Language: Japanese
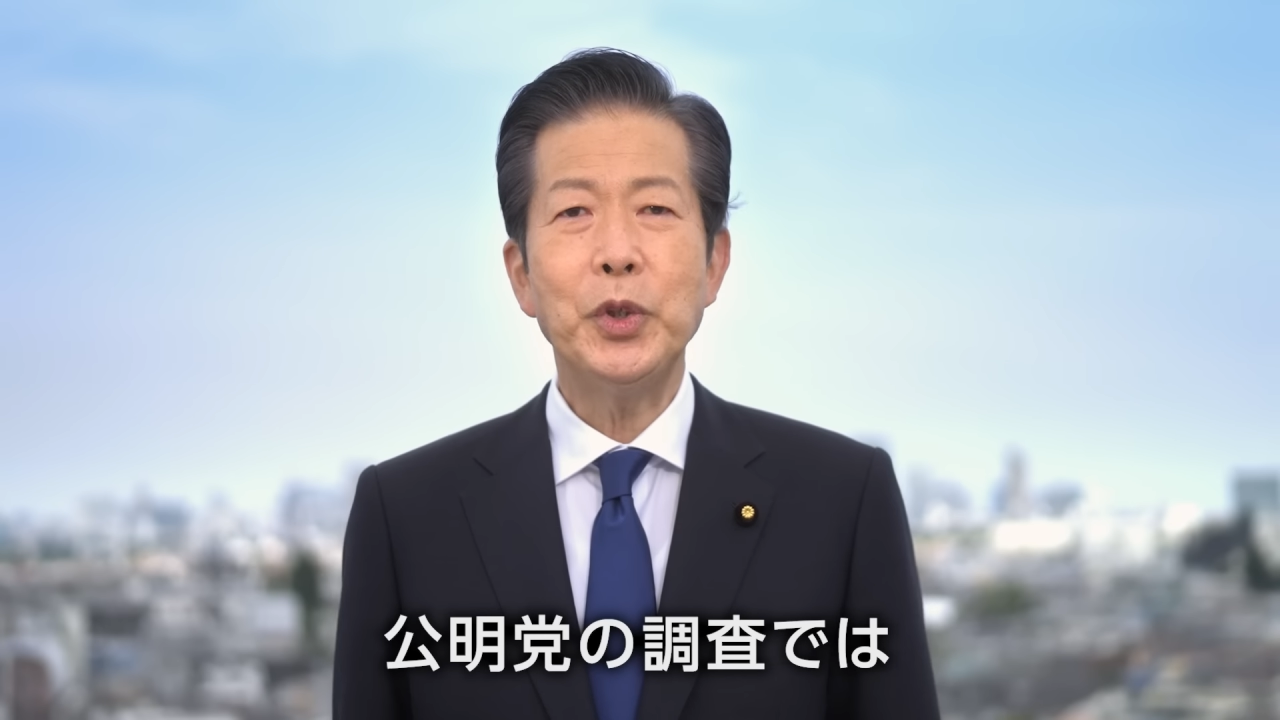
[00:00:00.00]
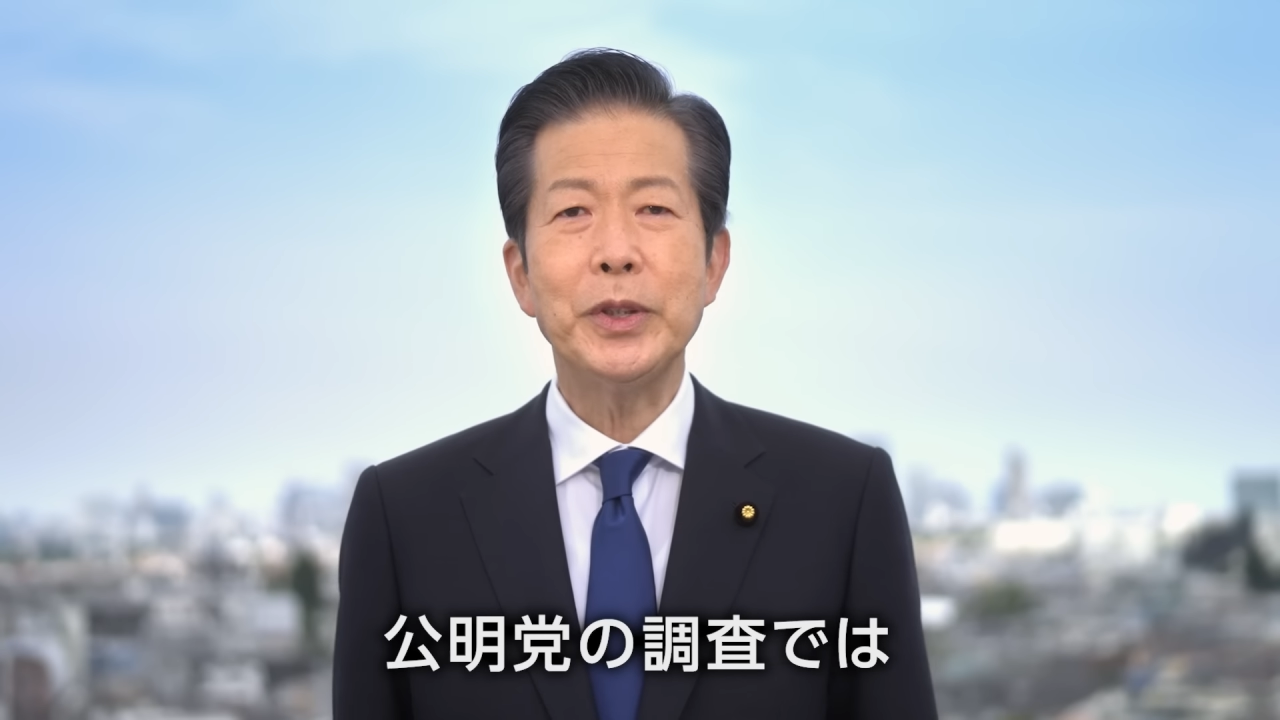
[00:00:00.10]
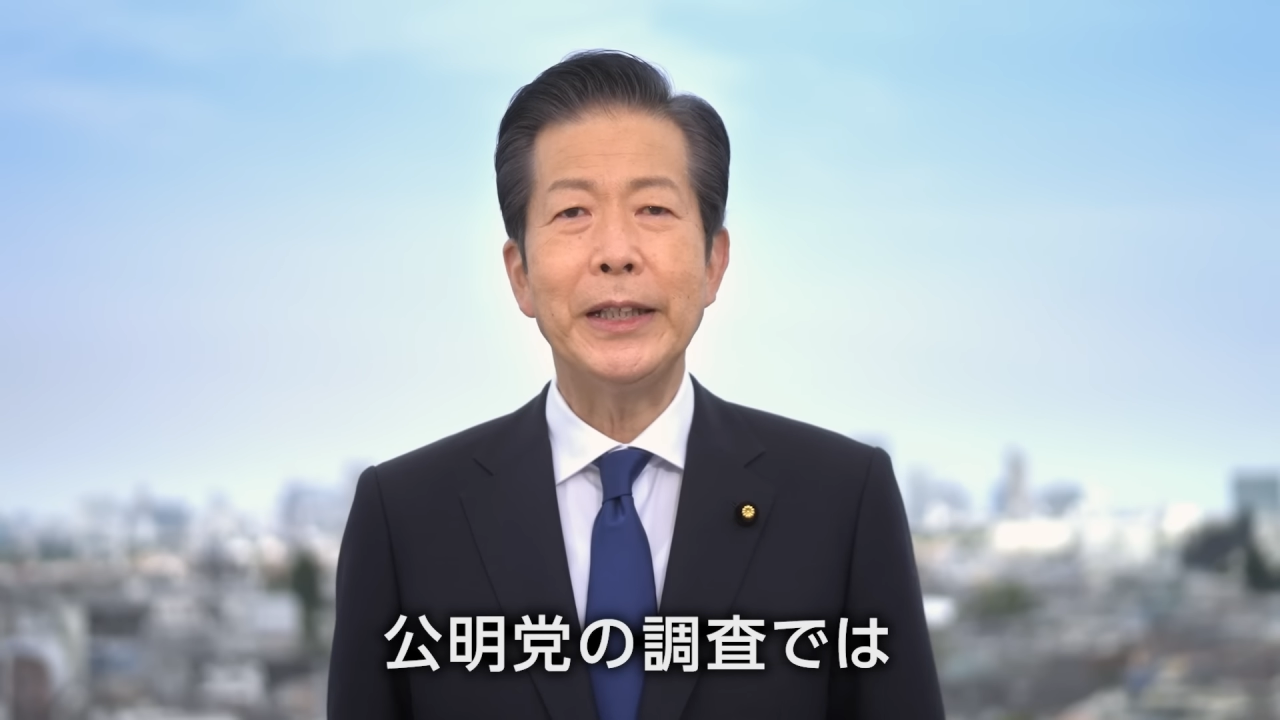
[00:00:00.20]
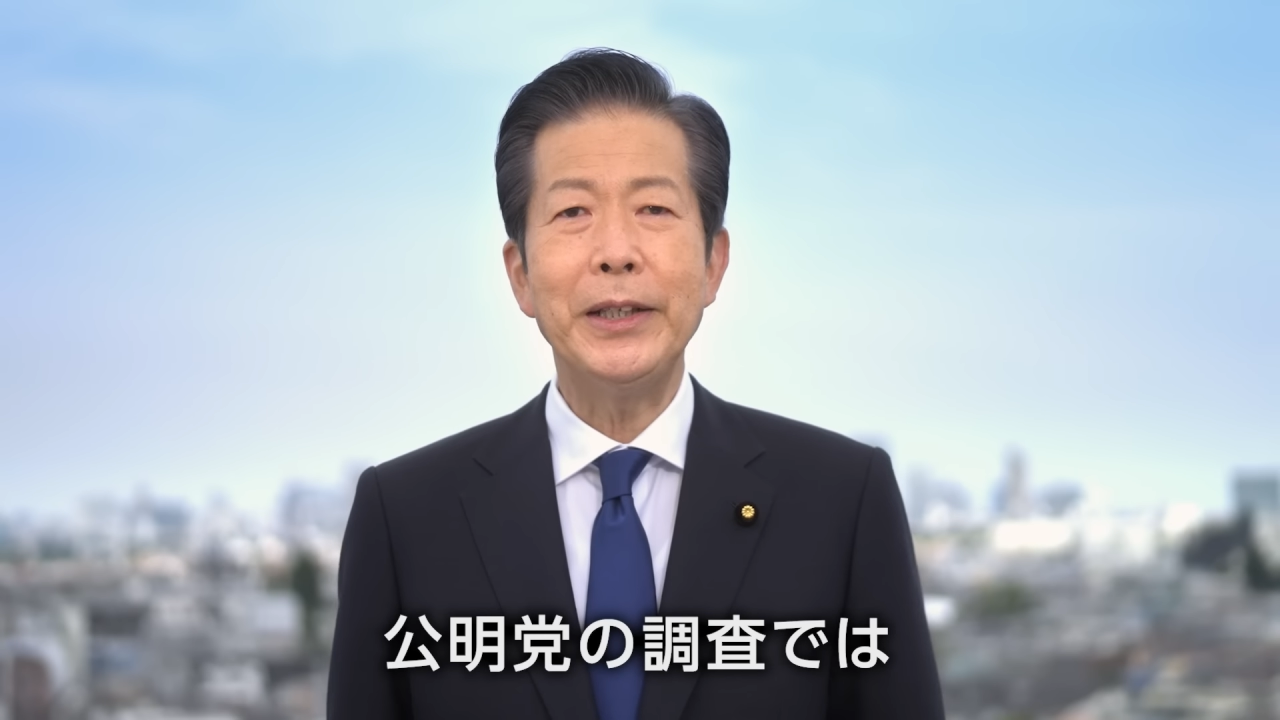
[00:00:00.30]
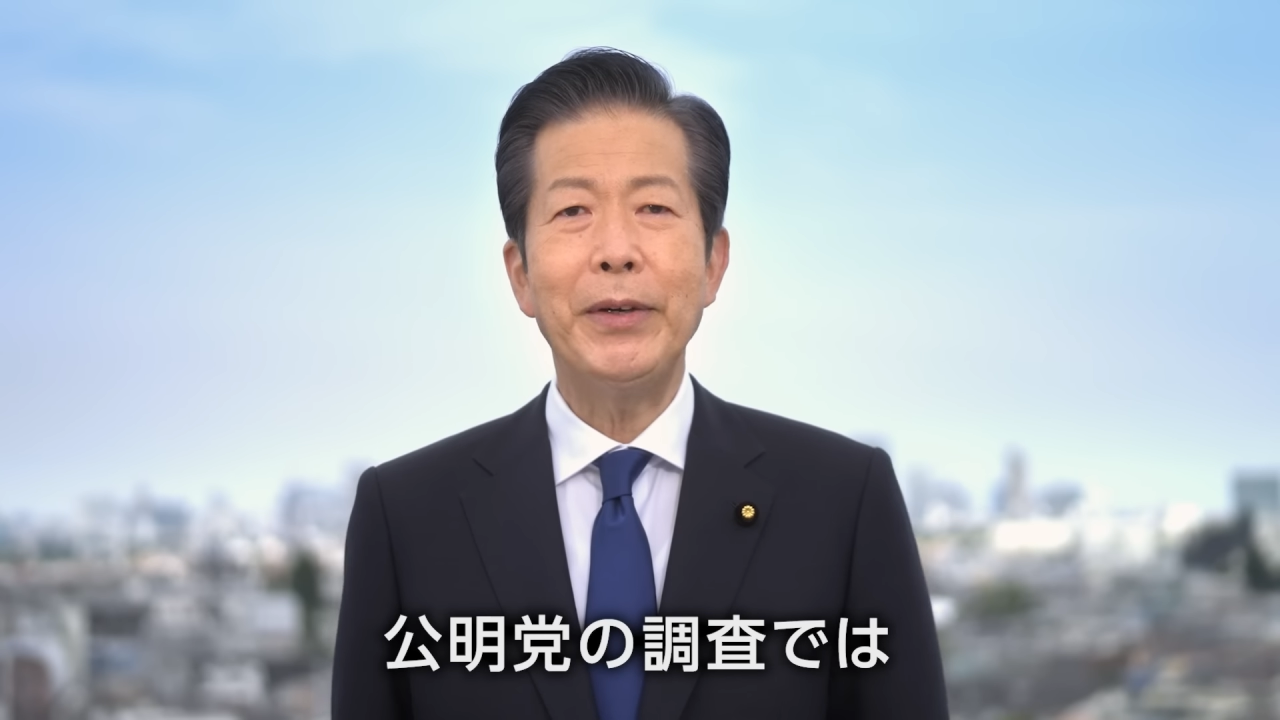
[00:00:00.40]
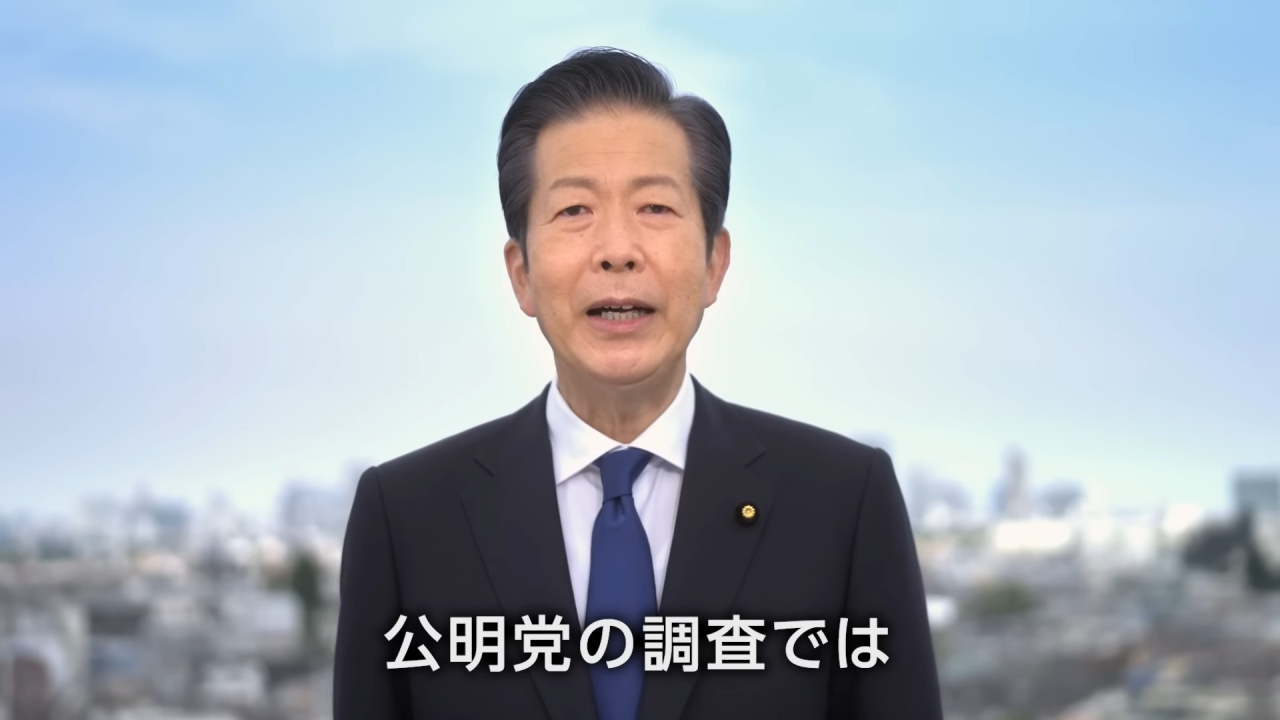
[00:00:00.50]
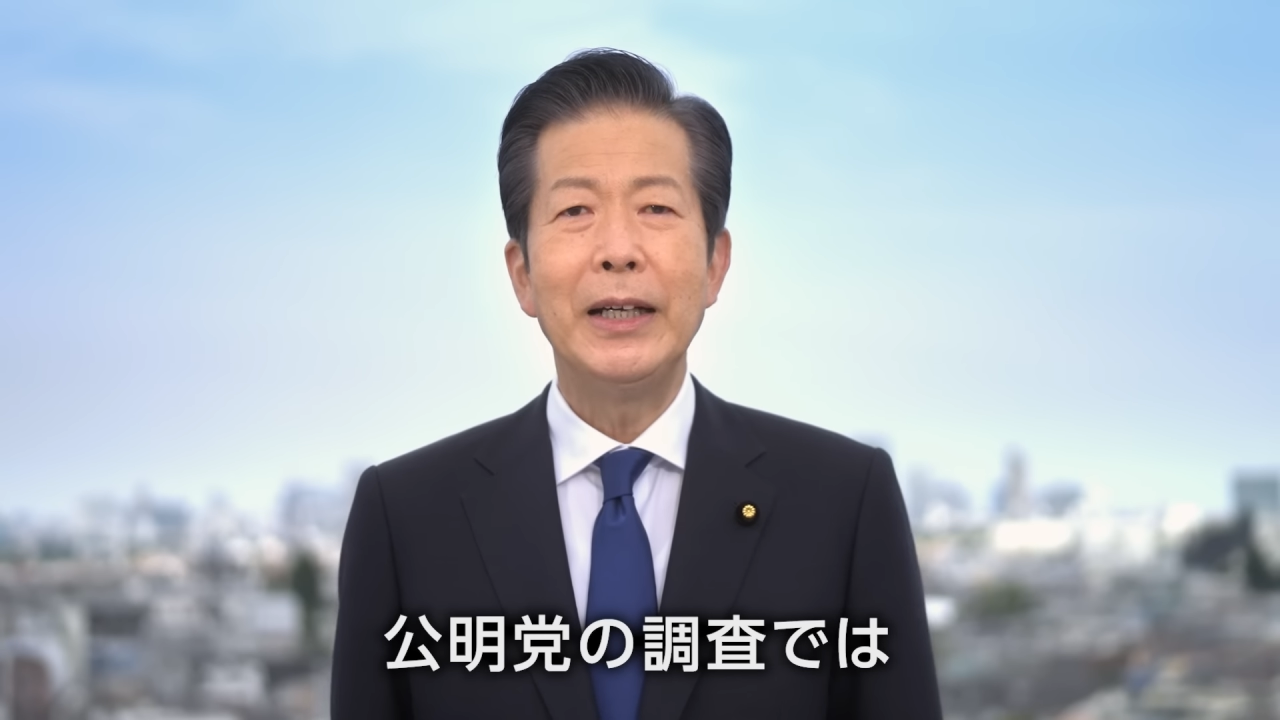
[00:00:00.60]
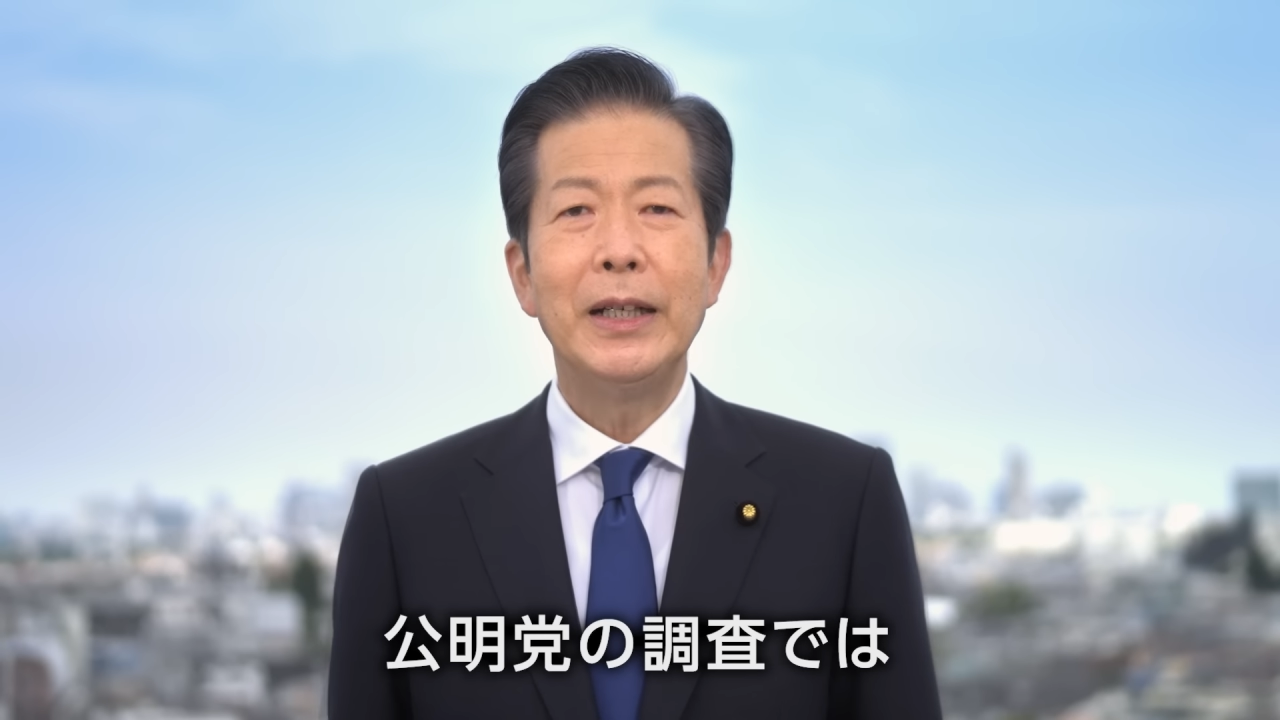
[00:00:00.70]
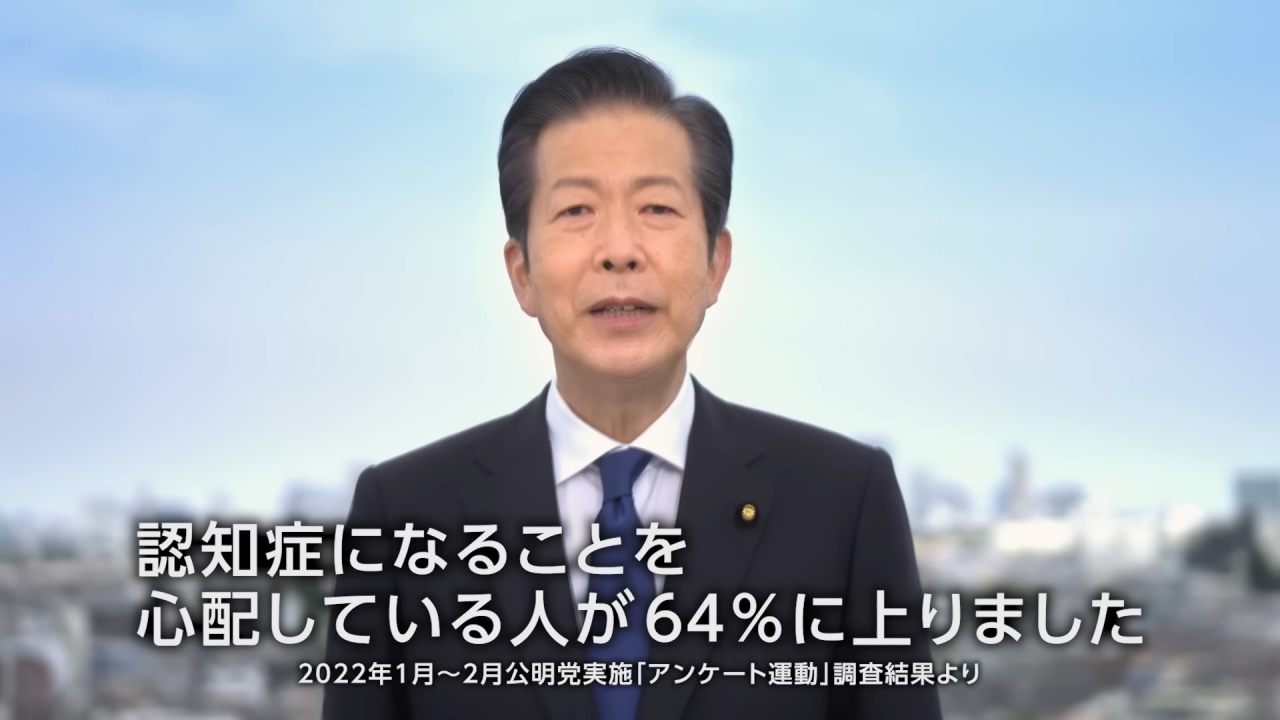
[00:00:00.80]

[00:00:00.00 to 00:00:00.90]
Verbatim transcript: 調査では